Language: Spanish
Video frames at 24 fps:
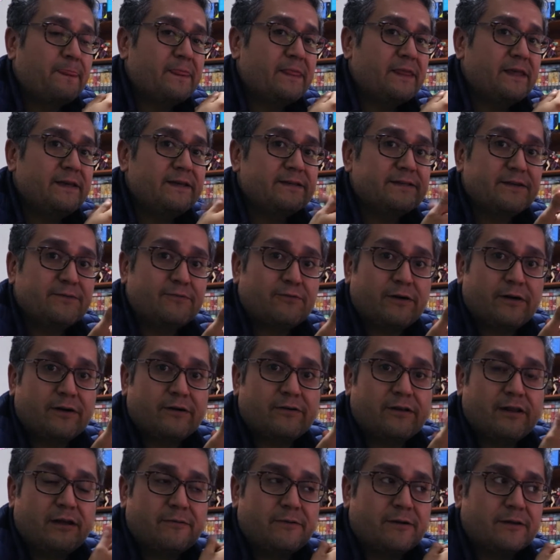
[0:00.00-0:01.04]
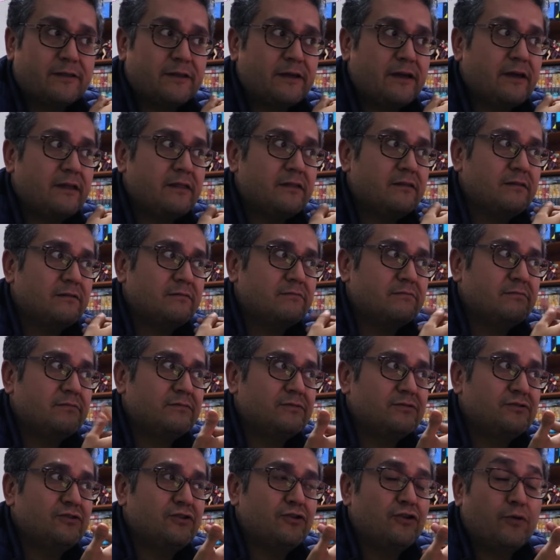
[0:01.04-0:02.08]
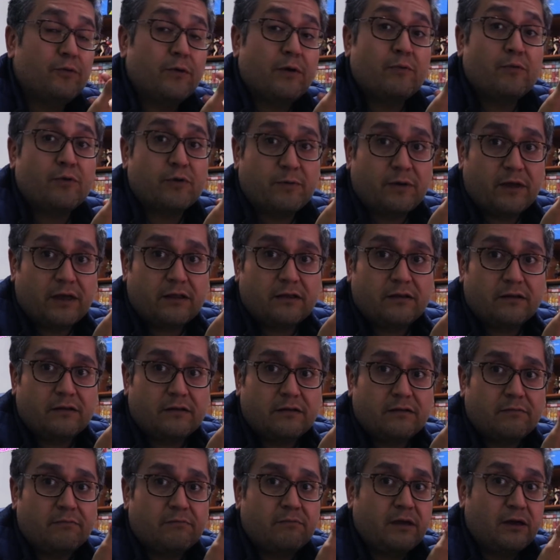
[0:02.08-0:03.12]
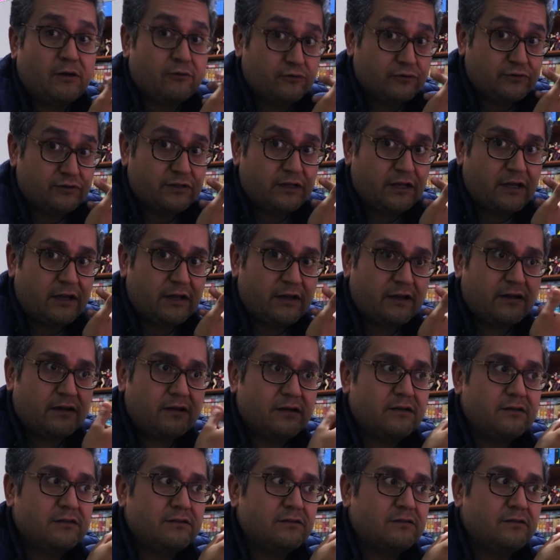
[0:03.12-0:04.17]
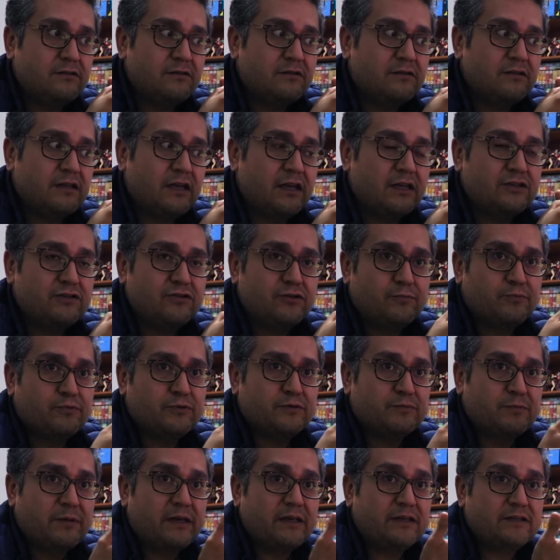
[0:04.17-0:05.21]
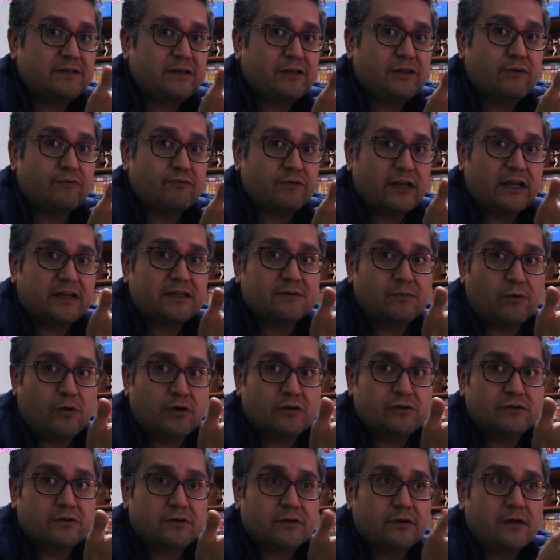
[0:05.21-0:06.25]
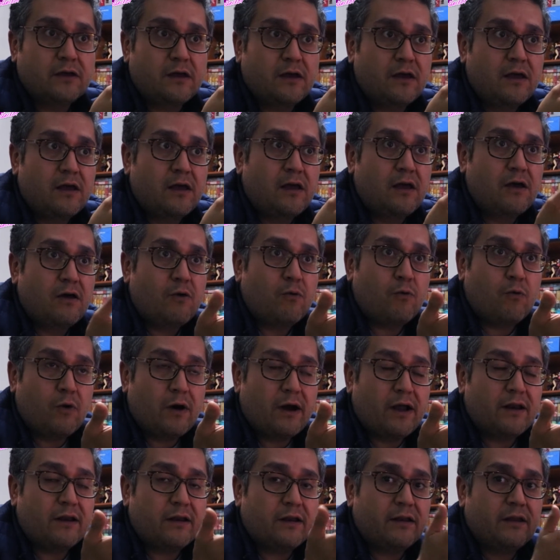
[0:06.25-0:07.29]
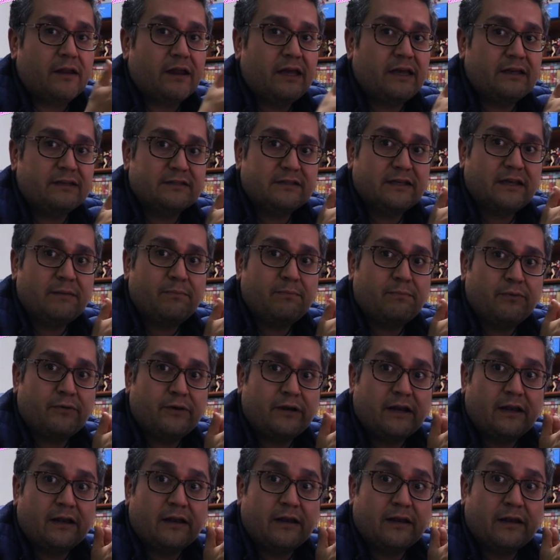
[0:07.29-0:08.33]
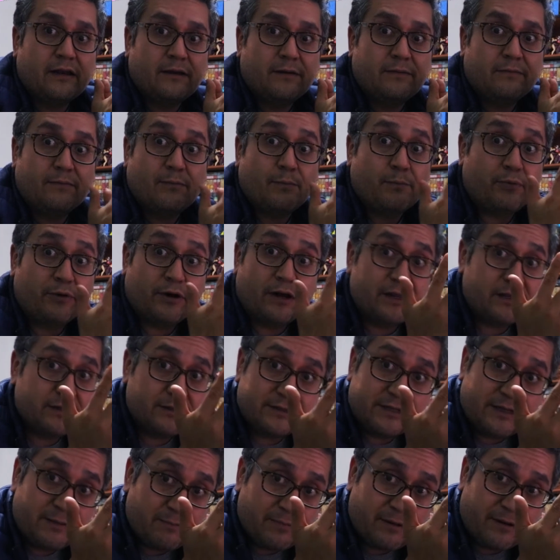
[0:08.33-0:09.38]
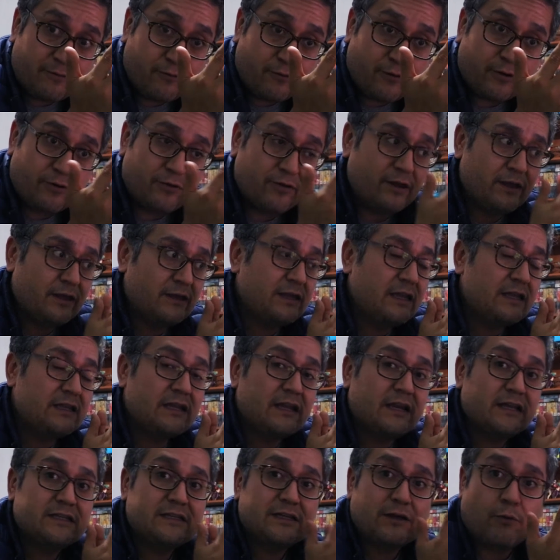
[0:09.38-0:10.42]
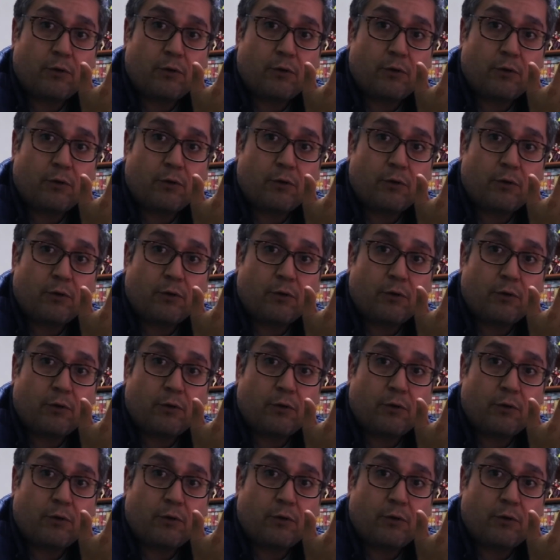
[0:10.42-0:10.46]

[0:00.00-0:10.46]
Y ese juego, la verdad, yo lo veo muy bien, me gusta. De hecho, pues me hice de un Xbox One S por el por el simple juego de tener este